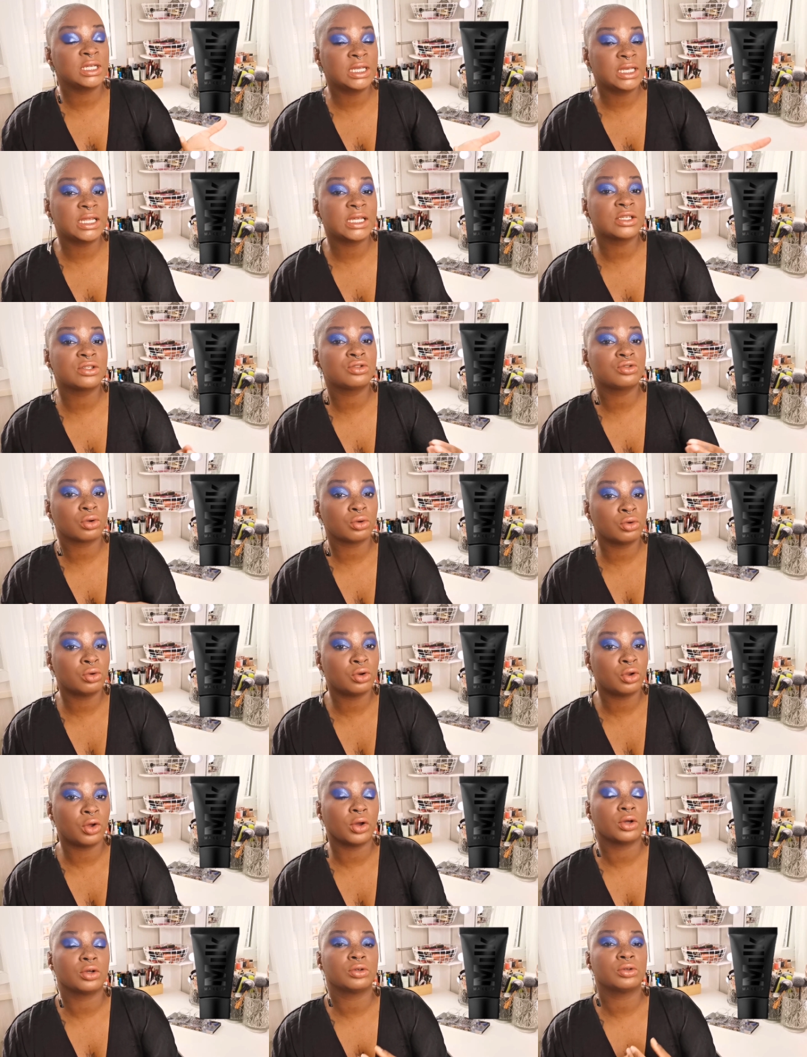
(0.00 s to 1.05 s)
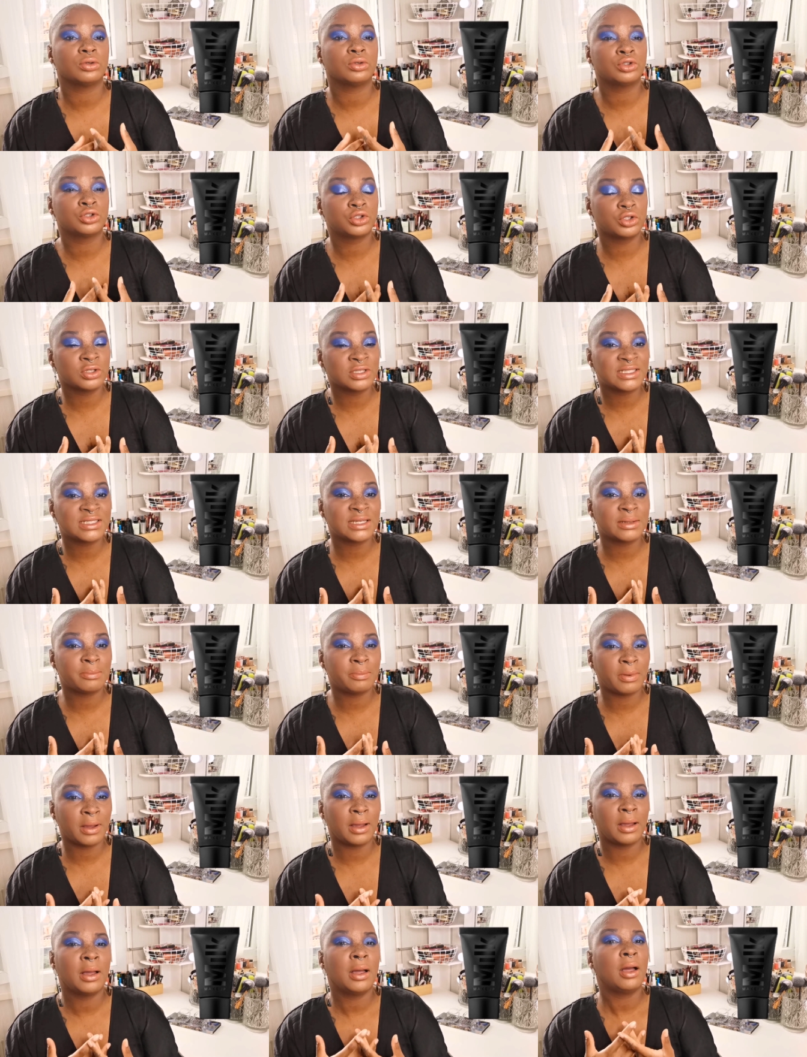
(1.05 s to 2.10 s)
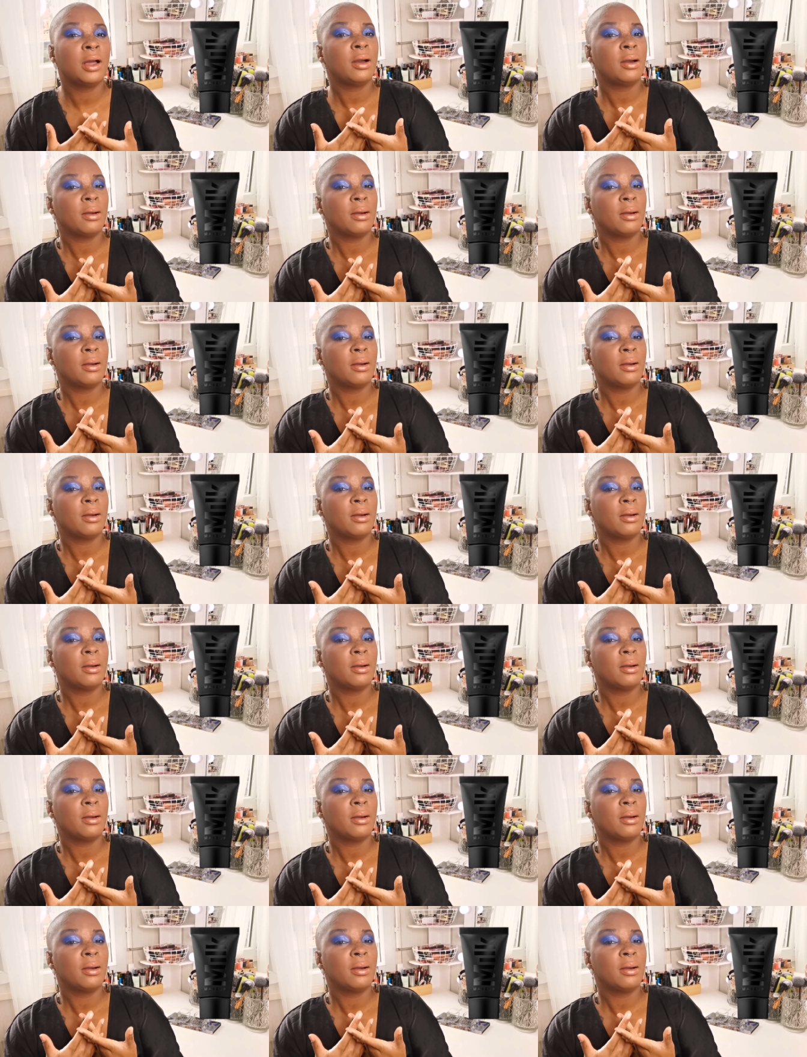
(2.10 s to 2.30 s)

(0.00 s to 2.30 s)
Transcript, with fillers: il est sur le leur. Je ne sais pas